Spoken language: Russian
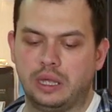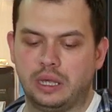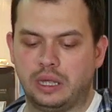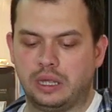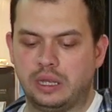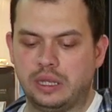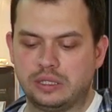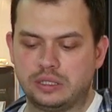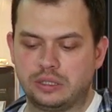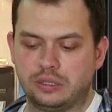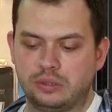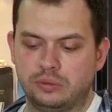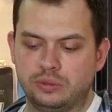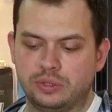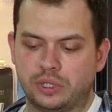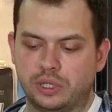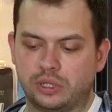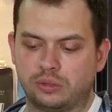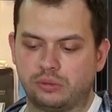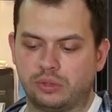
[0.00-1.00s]
А есть
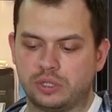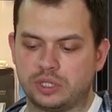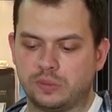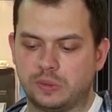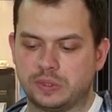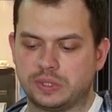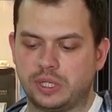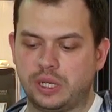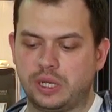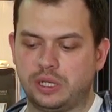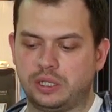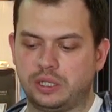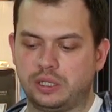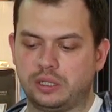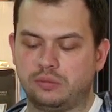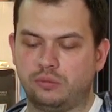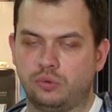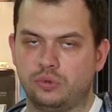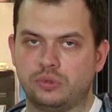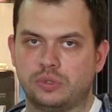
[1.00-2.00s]
люди, которые
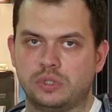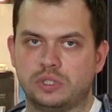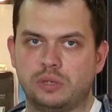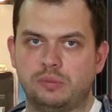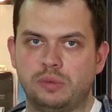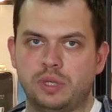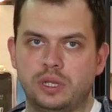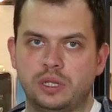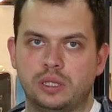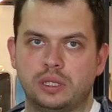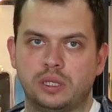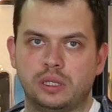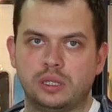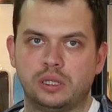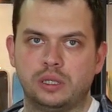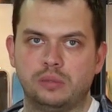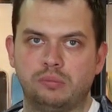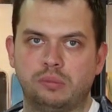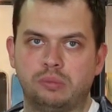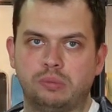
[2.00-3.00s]
самостоятельно возят из Америки
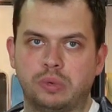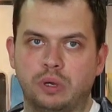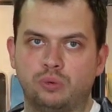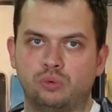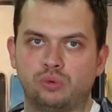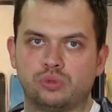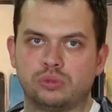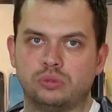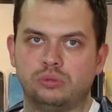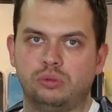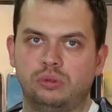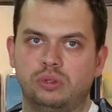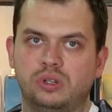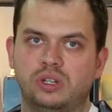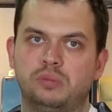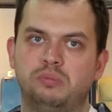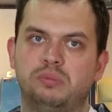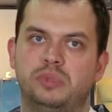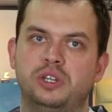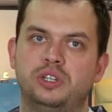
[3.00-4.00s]
и по курсу доллара
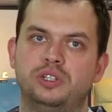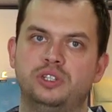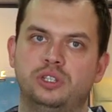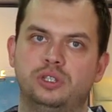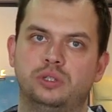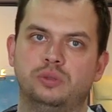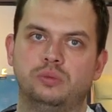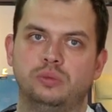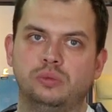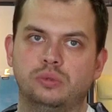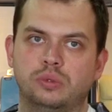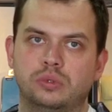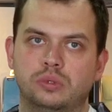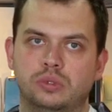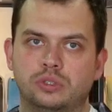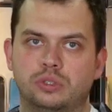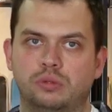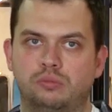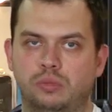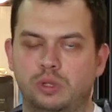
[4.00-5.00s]
их пересчитывают,
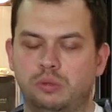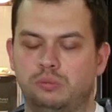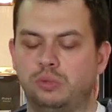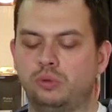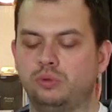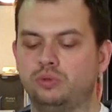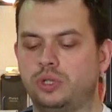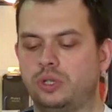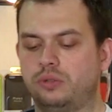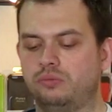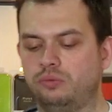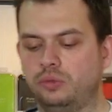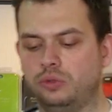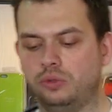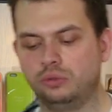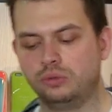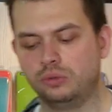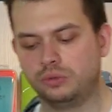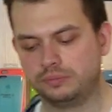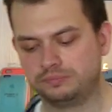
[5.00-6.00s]
чтобы получать
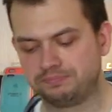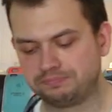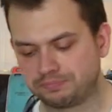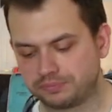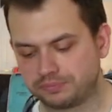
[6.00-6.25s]
выгоду.